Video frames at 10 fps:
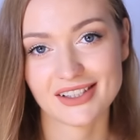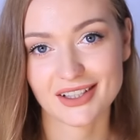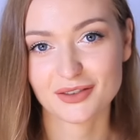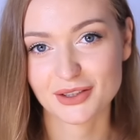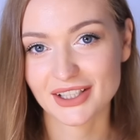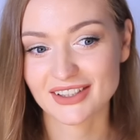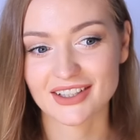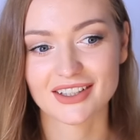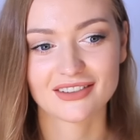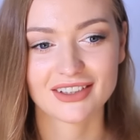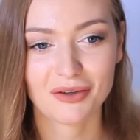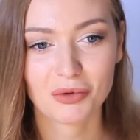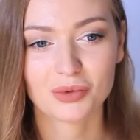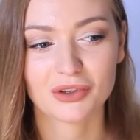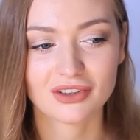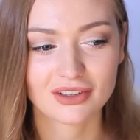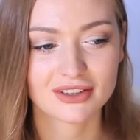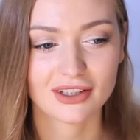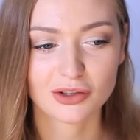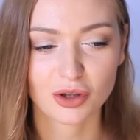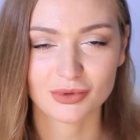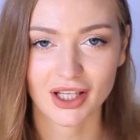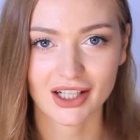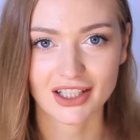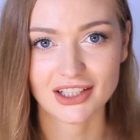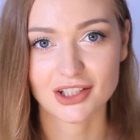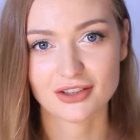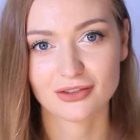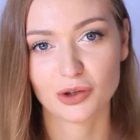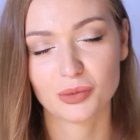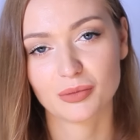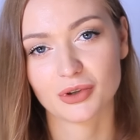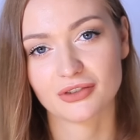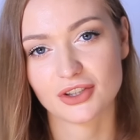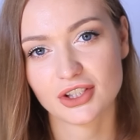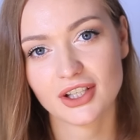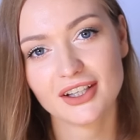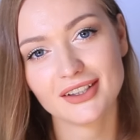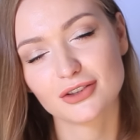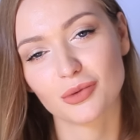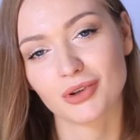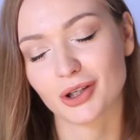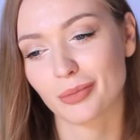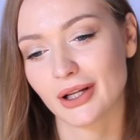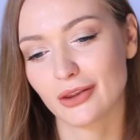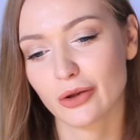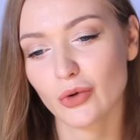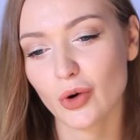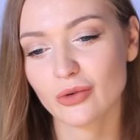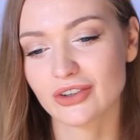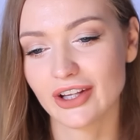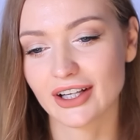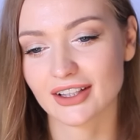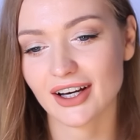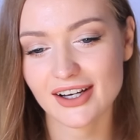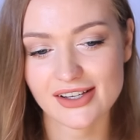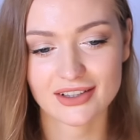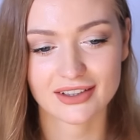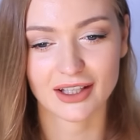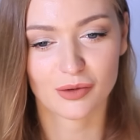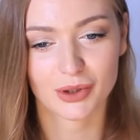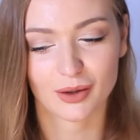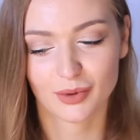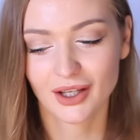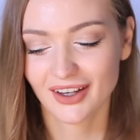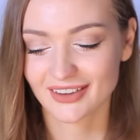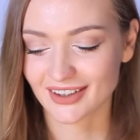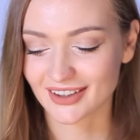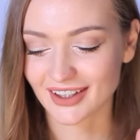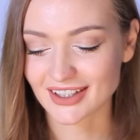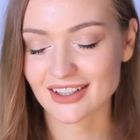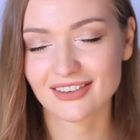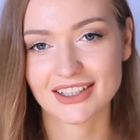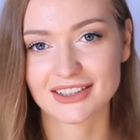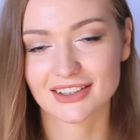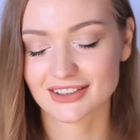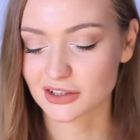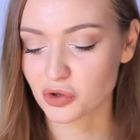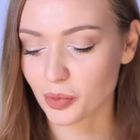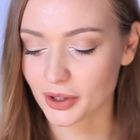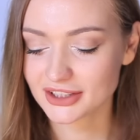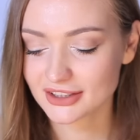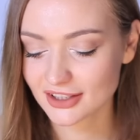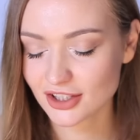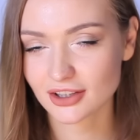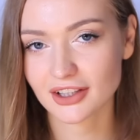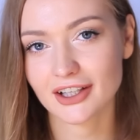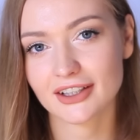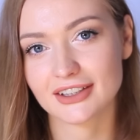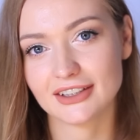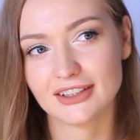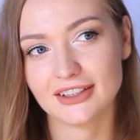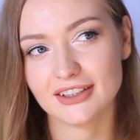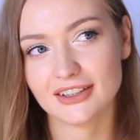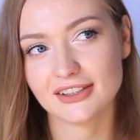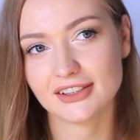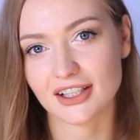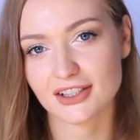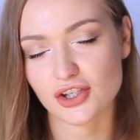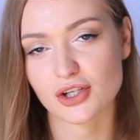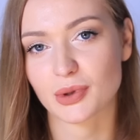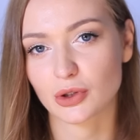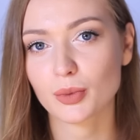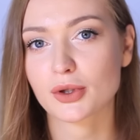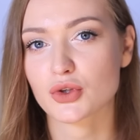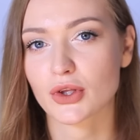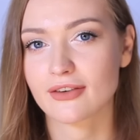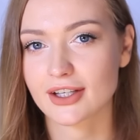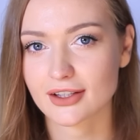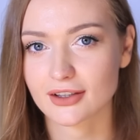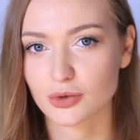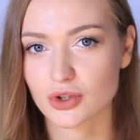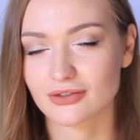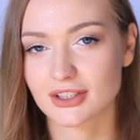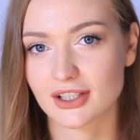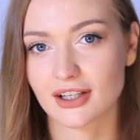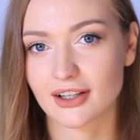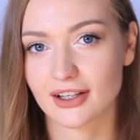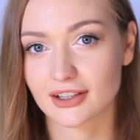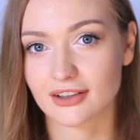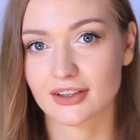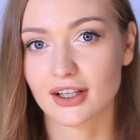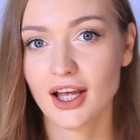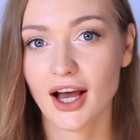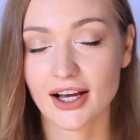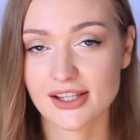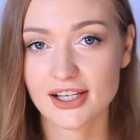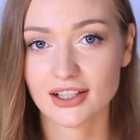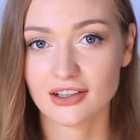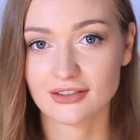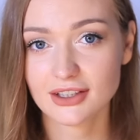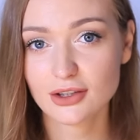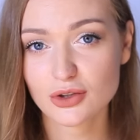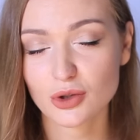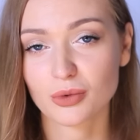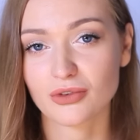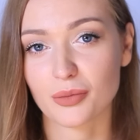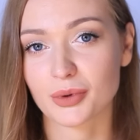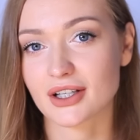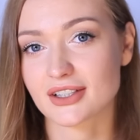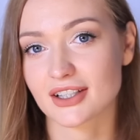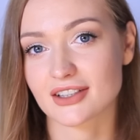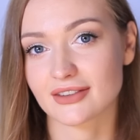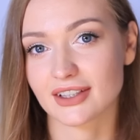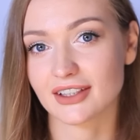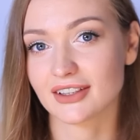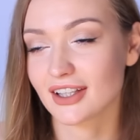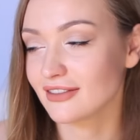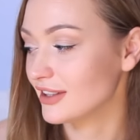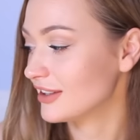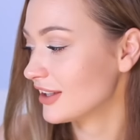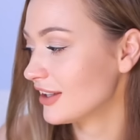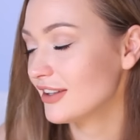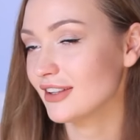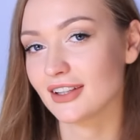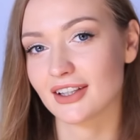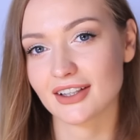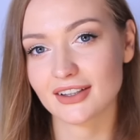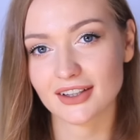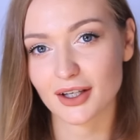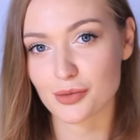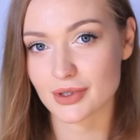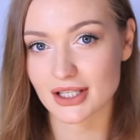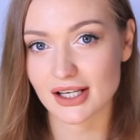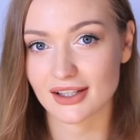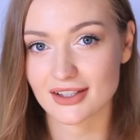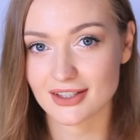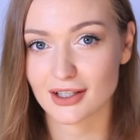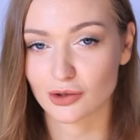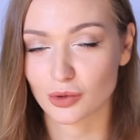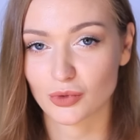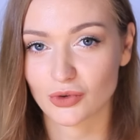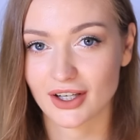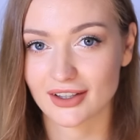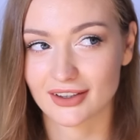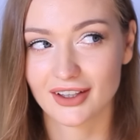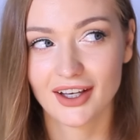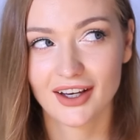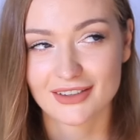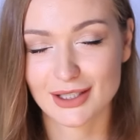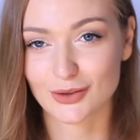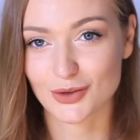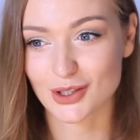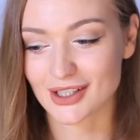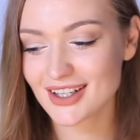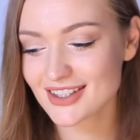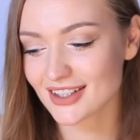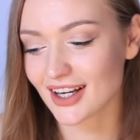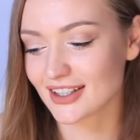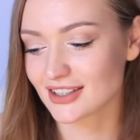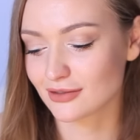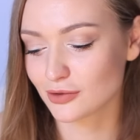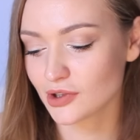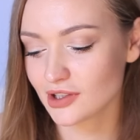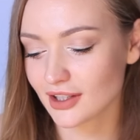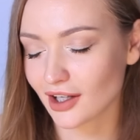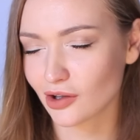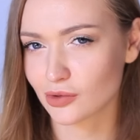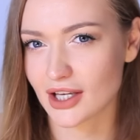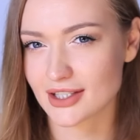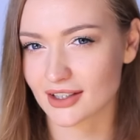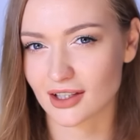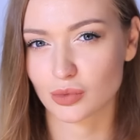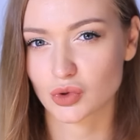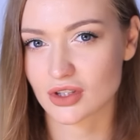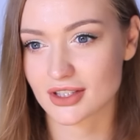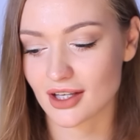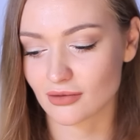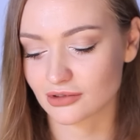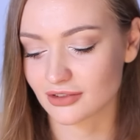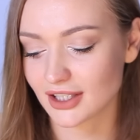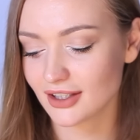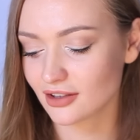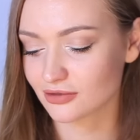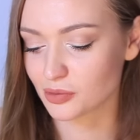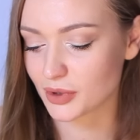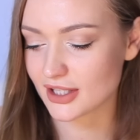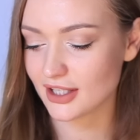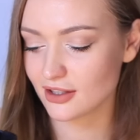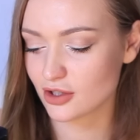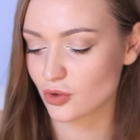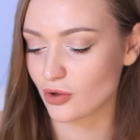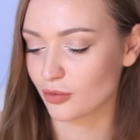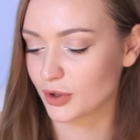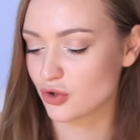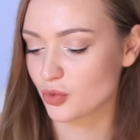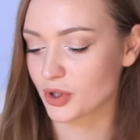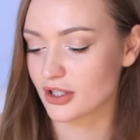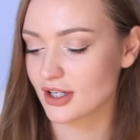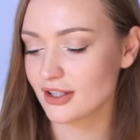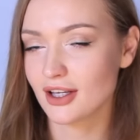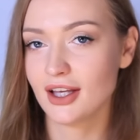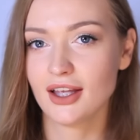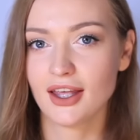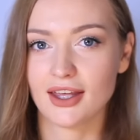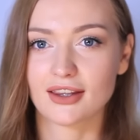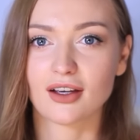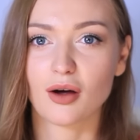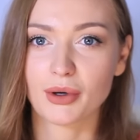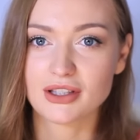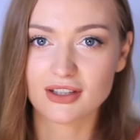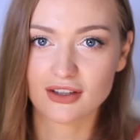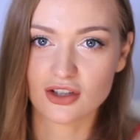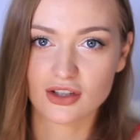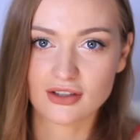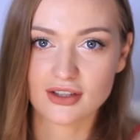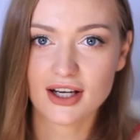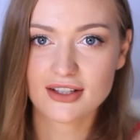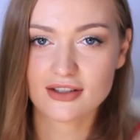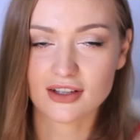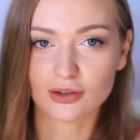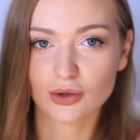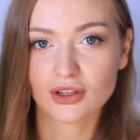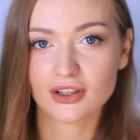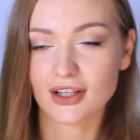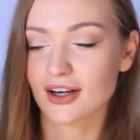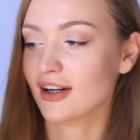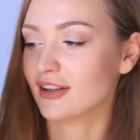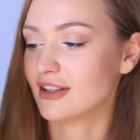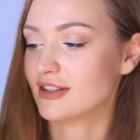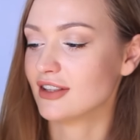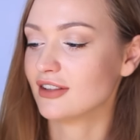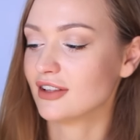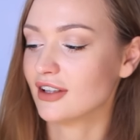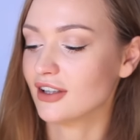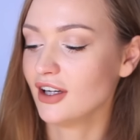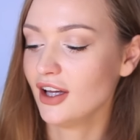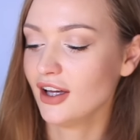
на самом деле за это время появилось огромное количество любимых вещей, теплых пальто, водолазок. Я прям так основательно закупаться начала, и я сейчас подумала, что, наверное, лучше выделить для этого отдельное видео, чтобы вам показать свои новинки, и я это обязательно сделаю буквально в следующий раз. А сегодня у нас тогда будет 7 фаворитов. И последнее, что я вам хочу показать, это ботиночки Сасос, которые я носила